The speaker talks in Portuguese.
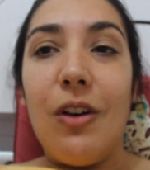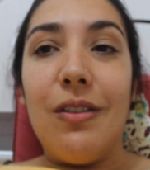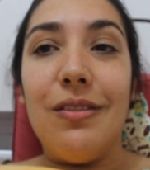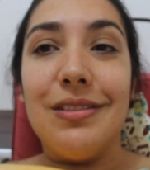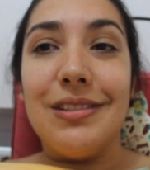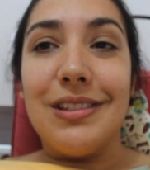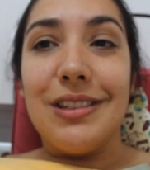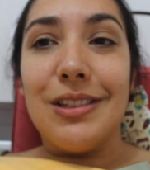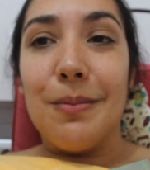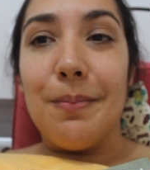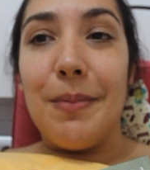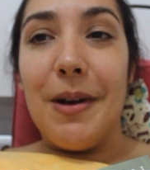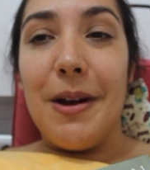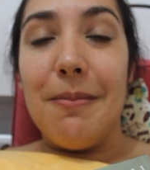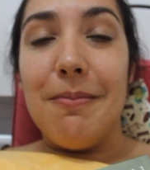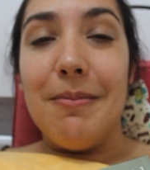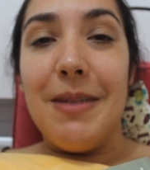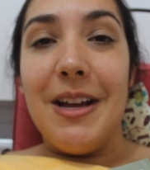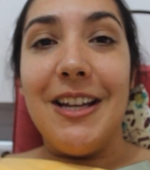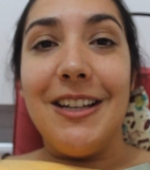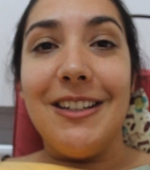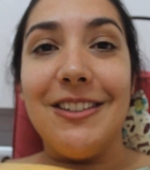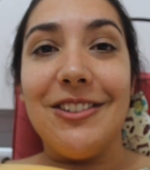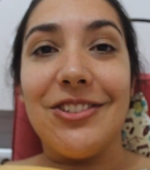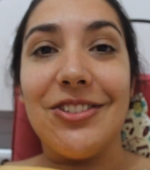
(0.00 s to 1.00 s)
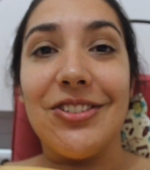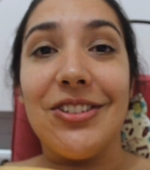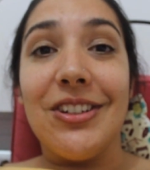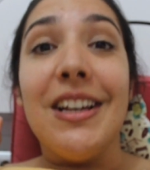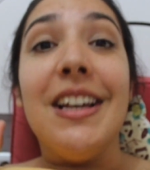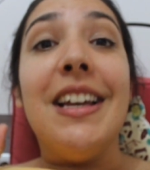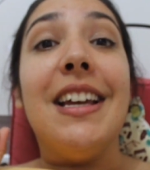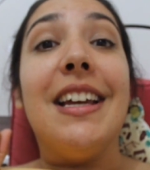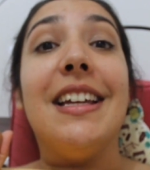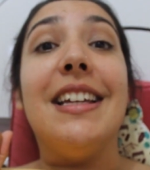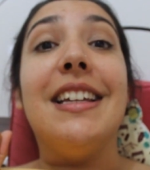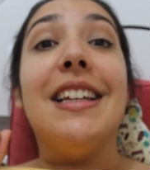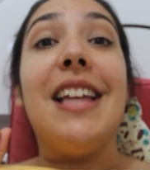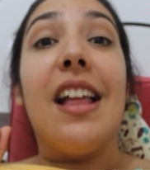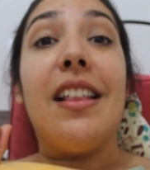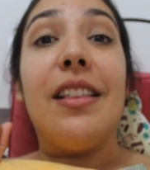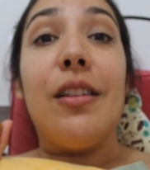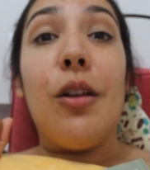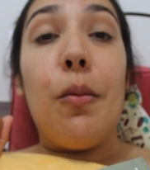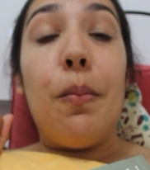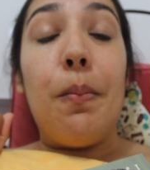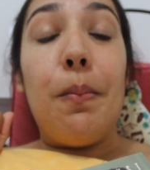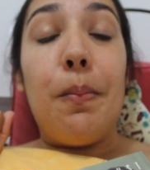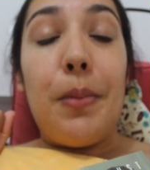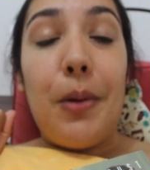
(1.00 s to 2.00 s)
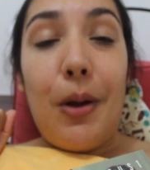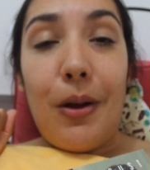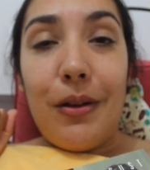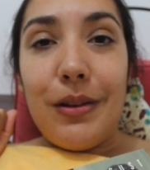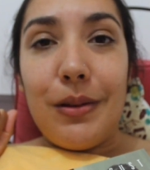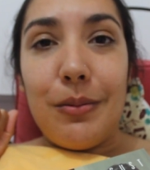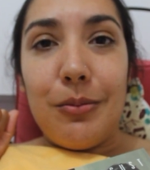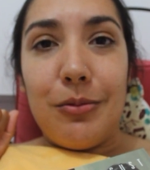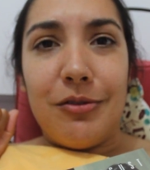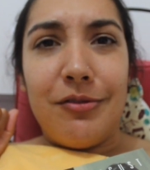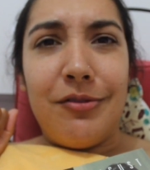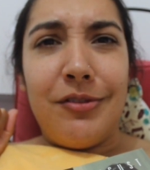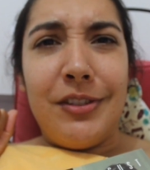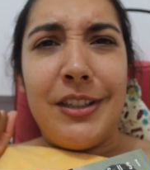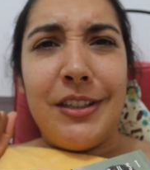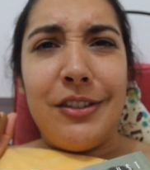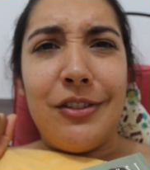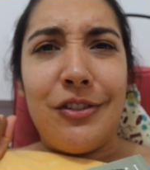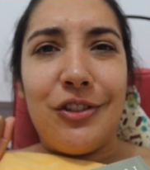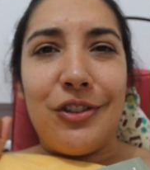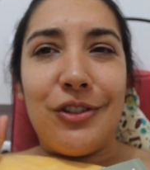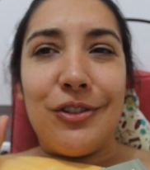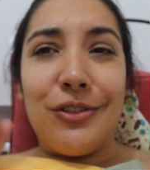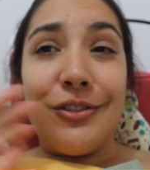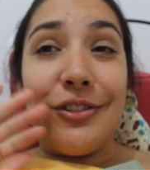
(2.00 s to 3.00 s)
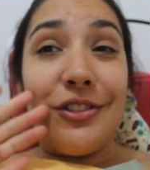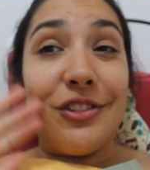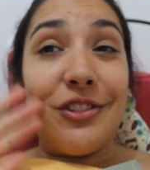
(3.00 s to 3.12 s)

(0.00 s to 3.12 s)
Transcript: Um super beijo e até o próximo vídeo.